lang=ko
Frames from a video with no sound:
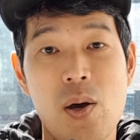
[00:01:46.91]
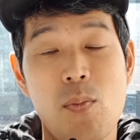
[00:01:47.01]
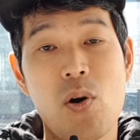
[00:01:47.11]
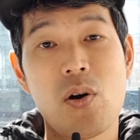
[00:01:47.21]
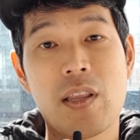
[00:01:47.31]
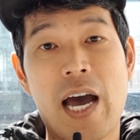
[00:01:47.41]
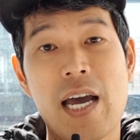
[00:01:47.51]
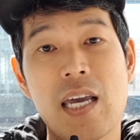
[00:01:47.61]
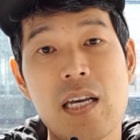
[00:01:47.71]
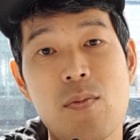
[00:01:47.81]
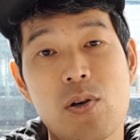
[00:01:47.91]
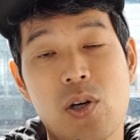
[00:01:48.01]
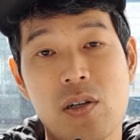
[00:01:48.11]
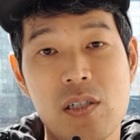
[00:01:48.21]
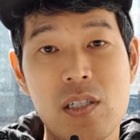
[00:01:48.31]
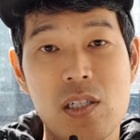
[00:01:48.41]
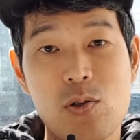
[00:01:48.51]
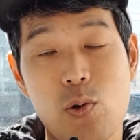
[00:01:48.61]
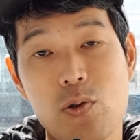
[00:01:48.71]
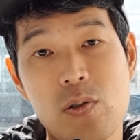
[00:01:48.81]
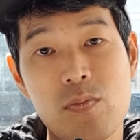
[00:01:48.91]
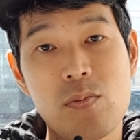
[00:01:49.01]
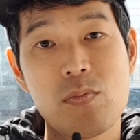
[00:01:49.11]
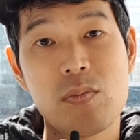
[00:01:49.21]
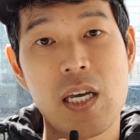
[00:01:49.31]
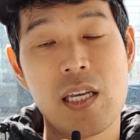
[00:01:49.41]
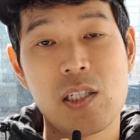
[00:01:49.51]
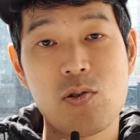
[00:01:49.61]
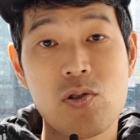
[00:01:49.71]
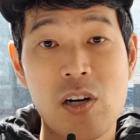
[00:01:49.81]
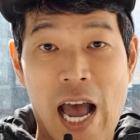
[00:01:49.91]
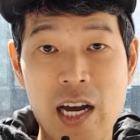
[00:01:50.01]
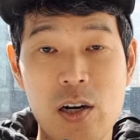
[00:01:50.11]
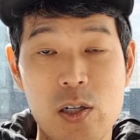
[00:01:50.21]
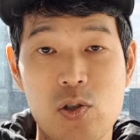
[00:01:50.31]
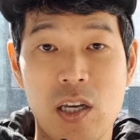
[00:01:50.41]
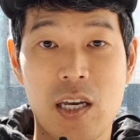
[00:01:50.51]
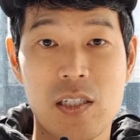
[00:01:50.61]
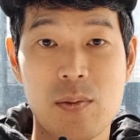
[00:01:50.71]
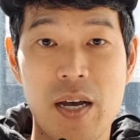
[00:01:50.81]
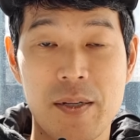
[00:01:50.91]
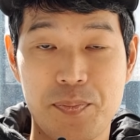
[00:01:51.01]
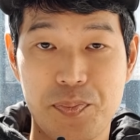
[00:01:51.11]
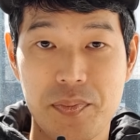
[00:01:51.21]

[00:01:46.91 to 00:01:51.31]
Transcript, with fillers: 뭐 나이 뭐 적은 친구들 요즘 세대 친구들은 안 그럴 수도 있겠지만